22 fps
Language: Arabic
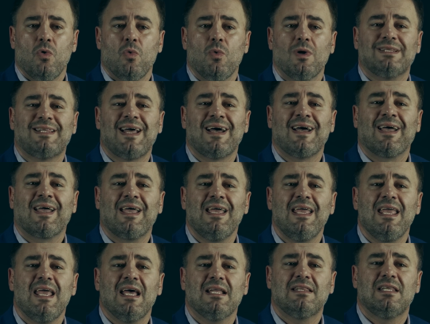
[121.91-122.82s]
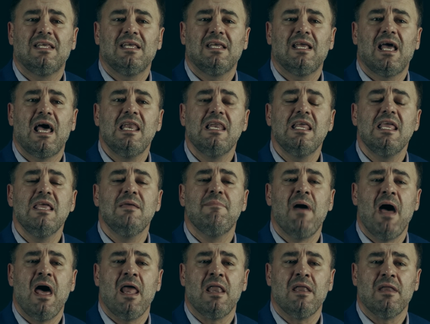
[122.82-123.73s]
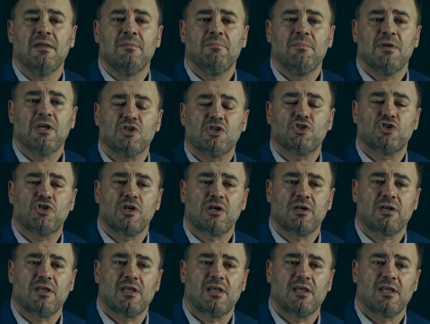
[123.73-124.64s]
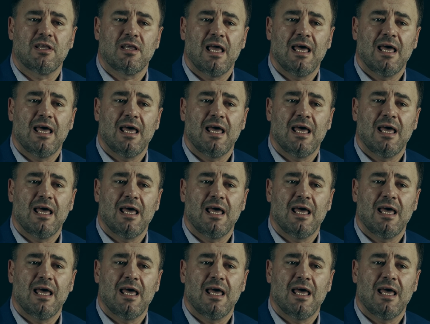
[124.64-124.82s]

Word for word: وتنقية الإيمان الشرك